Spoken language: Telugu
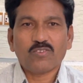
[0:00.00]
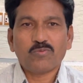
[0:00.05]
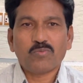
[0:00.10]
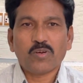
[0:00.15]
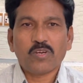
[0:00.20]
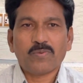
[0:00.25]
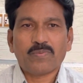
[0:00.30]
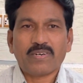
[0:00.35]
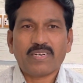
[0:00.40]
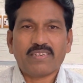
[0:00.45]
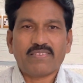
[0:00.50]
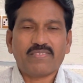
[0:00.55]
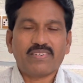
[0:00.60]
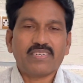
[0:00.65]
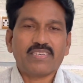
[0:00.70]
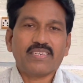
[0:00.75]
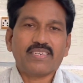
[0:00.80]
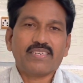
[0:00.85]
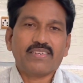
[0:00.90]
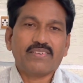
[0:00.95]

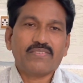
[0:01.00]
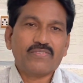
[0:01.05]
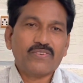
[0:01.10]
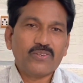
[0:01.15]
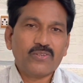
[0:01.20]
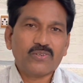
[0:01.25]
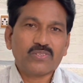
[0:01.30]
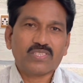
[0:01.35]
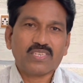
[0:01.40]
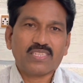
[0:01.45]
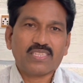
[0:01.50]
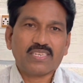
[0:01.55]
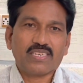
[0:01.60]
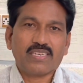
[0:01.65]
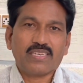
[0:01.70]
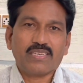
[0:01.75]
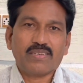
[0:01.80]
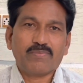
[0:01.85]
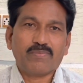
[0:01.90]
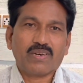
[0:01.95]
ఉపయోగపడేటువంటి వీడియోస్ అయితే
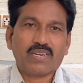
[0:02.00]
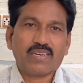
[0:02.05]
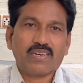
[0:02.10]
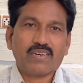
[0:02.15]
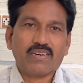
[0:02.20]
మన